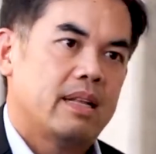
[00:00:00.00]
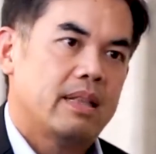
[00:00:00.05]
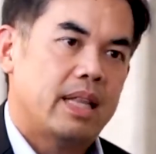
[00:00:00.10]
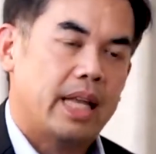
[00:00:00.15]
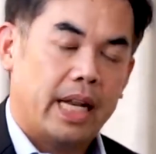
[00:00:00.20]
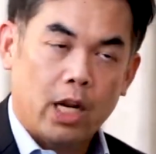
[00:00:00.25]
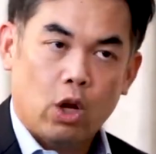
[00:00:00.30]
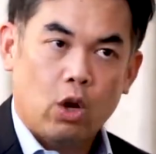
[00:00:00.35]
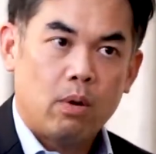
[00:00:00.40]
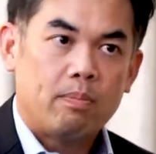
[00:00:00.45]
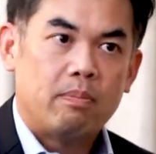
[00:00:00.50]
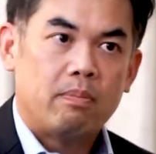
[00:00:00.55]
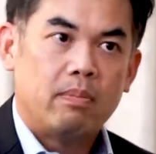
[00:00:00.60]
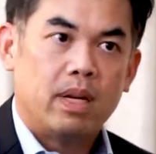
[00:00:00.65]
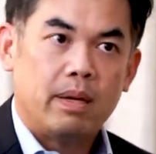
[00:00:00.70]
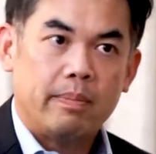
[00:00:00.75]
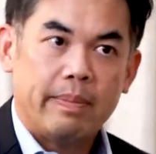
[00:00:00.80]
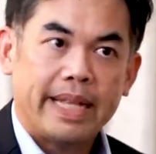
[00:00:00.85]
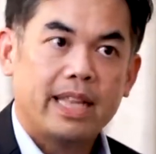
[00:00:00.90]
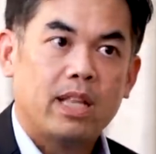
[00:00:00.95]
ติดลบห
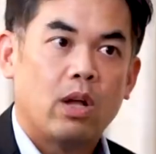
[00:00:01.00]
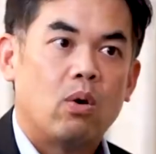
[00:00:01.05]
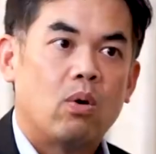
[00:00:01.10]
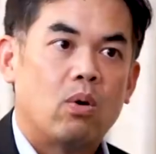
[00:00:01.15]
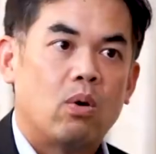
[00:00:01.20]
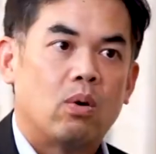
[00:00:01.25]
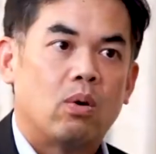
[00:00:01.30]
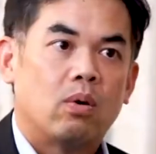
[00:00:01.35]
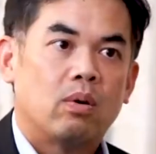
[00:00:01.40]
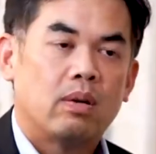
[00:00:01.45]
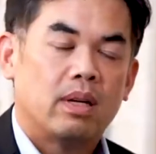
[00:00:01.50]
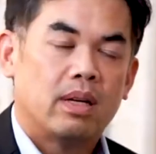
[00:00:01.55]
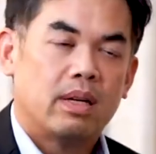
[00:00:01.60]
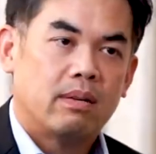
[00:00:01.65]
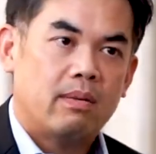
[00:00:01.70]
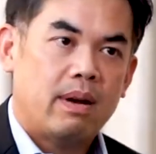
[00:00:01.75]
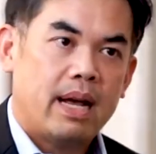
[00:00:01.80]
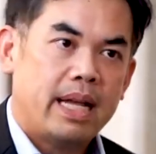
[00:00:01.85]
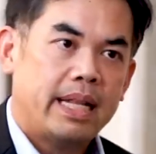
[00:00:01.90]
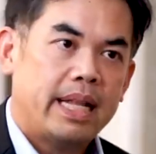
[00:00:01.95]
รือไม่โต หรือ
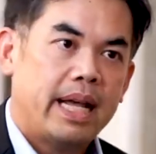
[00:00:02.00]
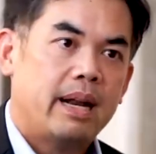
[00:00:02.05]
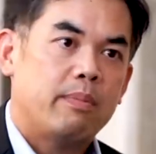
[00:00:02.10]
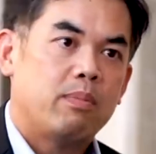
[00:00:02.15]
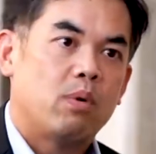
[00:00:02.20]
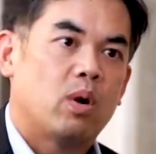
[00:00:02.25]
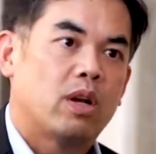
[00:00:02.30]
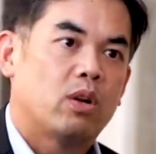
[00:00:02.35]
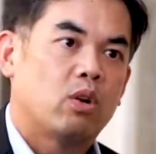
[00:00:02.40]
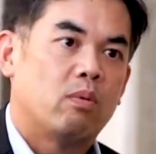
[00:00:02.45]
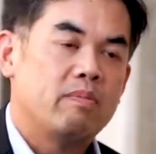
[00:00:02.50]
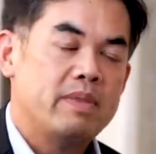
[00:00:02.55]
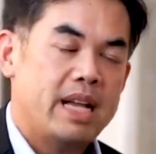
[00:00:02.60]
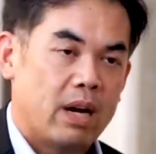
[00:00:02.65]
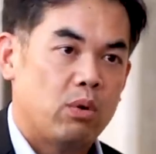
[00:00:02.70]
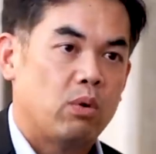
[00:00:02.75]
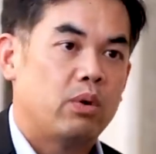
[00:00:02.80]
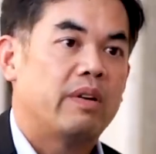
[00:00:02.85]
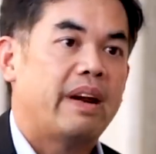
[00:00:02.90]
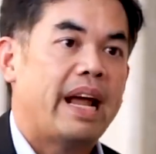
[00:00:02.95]
ว่าได้รับผลกระทบอย่า
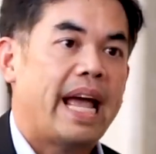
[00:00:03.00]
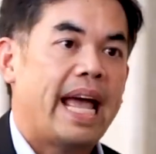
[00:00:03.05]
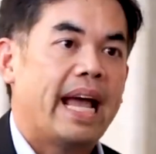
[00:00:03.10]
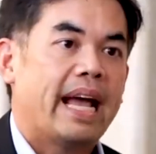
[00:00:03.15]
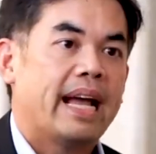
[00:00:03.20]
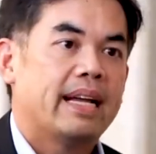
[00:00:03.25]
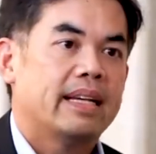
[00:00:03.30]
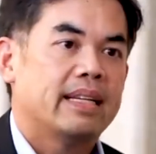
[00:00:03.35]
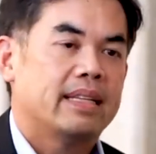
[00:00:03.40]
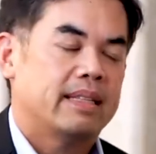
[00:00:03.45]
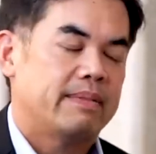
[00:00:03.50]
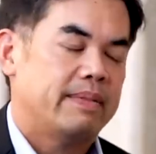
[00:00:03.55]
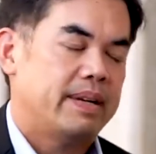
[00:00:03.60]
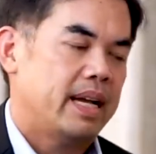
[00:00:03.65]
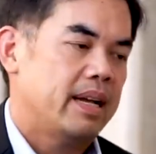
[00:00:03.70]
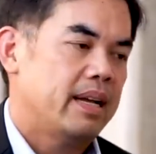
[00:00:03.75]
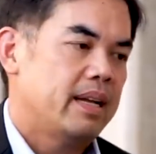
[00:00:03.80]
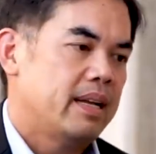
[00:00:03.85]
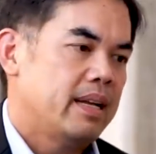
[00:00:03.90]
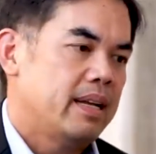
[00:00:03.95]
งรุนแรงใช่ไหมค
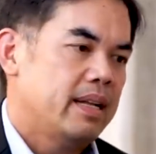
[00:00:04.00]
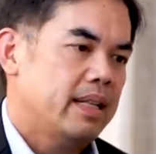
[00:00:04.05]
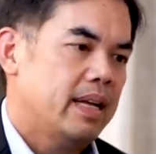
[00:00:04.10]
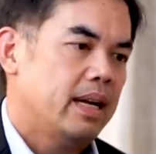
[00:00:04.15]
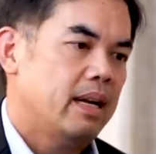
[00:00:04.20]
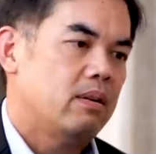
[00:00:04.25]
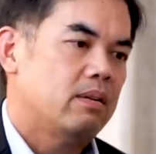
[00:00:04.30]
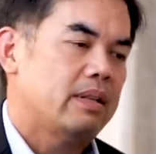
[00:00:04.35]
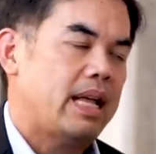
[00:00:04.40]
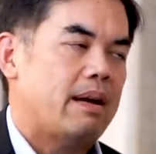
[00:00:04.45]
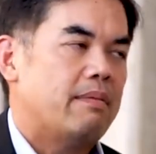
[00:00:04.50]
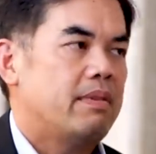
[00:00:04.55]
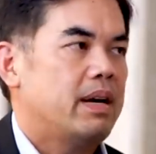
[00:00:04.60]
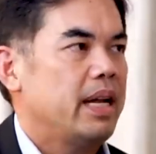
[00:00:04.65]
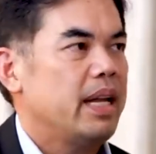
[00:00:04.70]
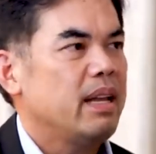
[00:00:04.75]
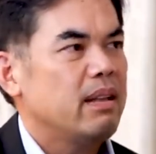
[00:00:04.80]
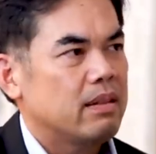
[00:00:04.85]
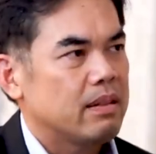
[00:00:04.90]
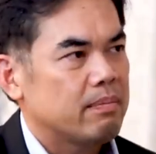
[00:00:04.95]
รับถ้าเราถามว่า
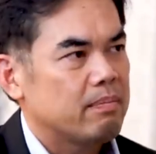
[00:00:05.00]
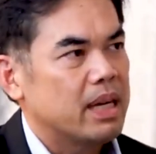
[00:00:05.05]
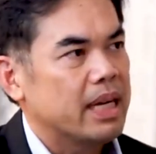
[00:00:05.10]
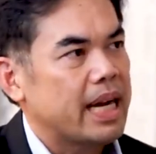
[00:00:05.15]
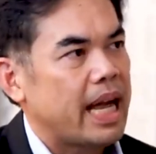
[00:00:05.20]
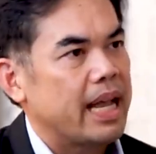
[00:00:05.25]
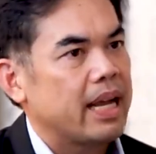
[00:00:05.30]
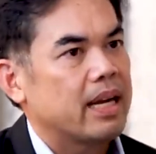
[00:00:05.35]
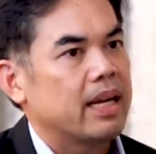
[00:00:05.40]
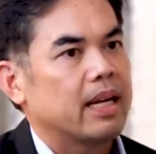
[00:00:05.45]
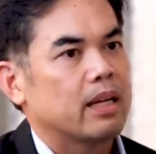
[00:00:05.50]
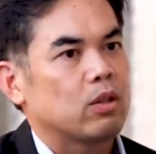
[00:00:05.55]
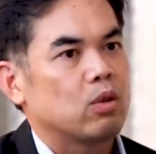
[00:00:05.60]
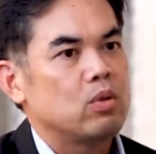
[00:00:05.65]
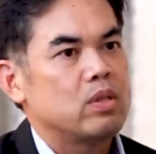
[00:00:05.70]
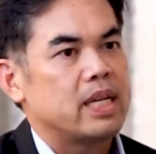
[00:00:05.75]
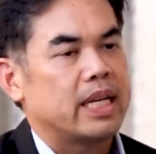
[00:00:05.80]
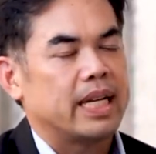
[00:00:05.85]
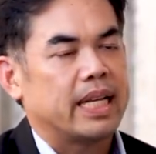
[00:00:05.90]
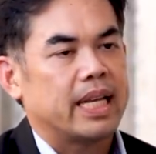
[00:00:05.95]
เอ๊ะเมืองไทยเคยกระตุ้
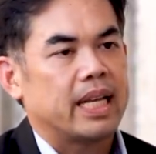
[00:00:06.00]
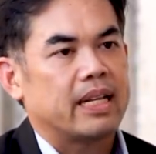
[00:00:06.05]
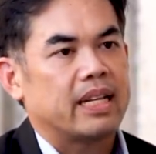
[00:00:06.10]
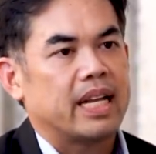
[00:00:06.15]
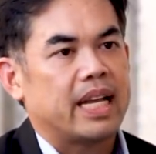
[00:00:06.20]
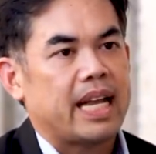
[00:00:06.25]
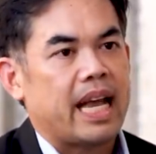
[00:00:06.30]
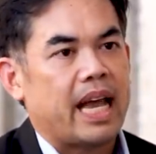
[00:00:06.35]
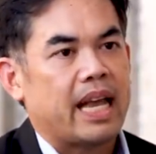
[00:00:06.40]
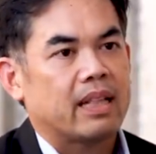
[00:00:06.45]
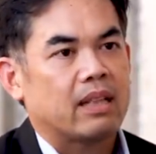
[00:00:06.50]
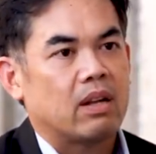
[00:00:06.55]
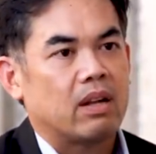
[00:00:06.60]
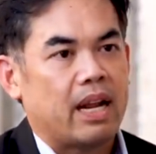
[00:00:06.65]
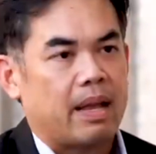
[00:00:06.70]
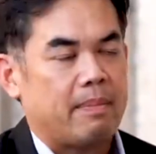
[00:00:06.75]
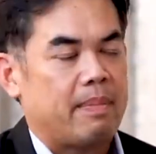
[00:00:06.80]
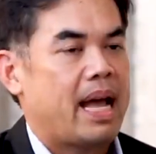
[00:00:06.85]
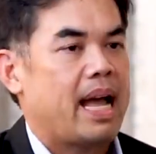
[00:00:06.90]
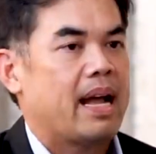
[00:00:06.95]
นเศรษฐกิจใหญ่ๆ ตอนไห
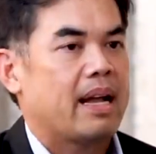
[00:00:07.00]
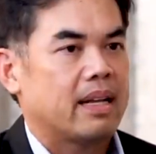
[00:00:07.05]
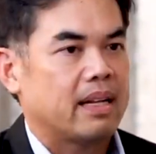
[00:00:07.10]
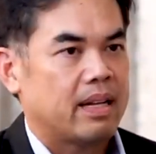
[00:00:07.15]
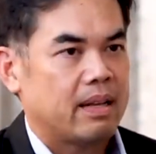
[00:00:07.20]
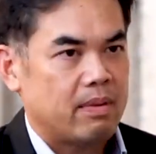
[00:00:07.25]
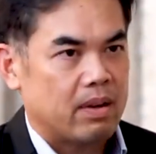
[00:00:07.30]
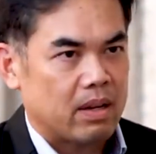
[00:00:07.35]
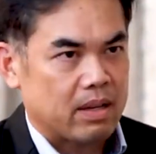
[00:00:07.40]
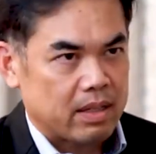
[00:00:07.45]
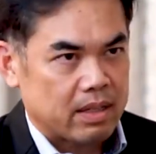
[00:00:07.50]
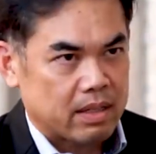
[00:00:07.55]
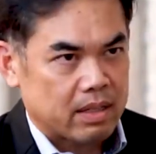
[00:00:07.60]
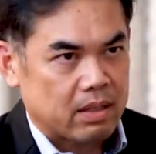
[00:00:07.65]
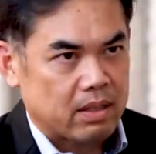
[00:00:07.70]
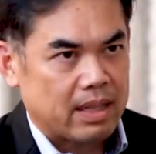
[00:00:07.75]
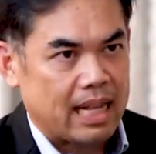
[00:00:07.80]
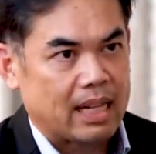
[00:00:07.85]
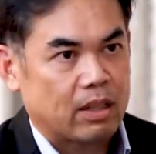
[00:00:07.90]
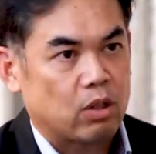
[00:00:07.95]
นบ้าง ที่บอกคือ
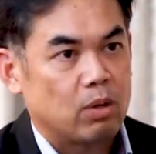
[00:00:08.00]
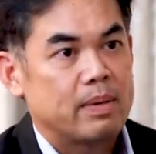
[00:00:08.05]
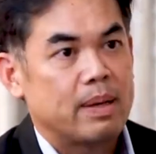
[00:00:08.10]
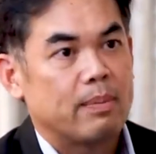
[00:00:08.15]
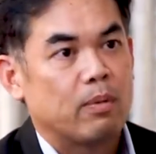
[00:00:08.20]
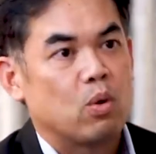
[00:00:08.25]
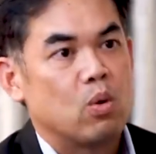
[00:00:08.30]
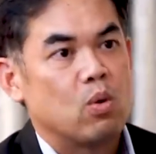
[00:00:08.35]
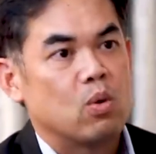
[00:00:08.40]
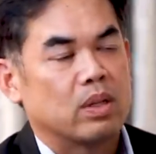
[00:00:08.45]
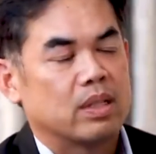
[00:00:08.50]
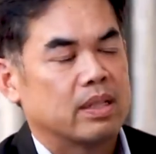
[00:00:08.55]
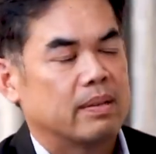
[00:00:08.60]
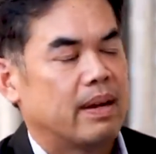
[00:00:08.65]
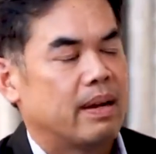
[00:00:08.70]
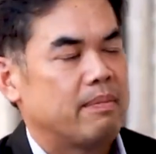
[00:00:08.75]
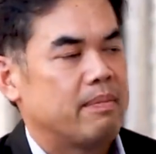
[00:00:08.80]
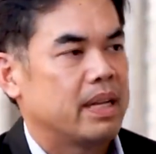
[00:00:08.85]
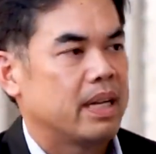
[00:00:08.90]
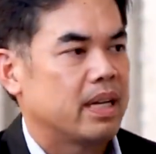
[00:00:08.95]
หลังต้มยำกุ้งนะ
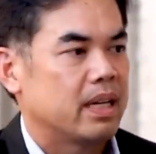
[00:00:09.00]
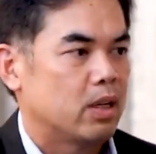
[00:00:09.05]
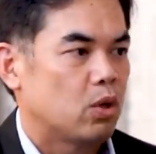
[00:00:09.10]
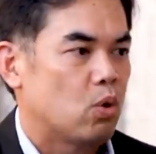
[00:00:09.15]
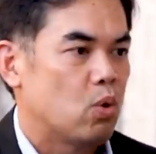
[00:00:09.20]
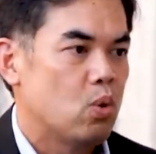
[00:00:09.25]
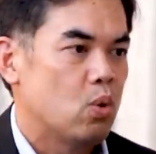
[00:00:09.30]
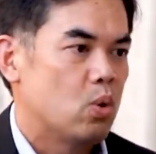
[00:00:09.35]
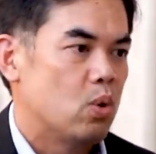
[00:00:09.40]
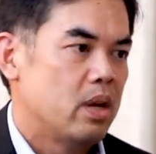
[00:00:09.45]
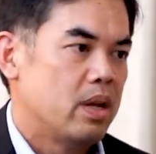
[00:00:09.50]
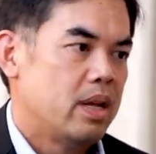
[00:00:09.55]
ครับมีเงินกู้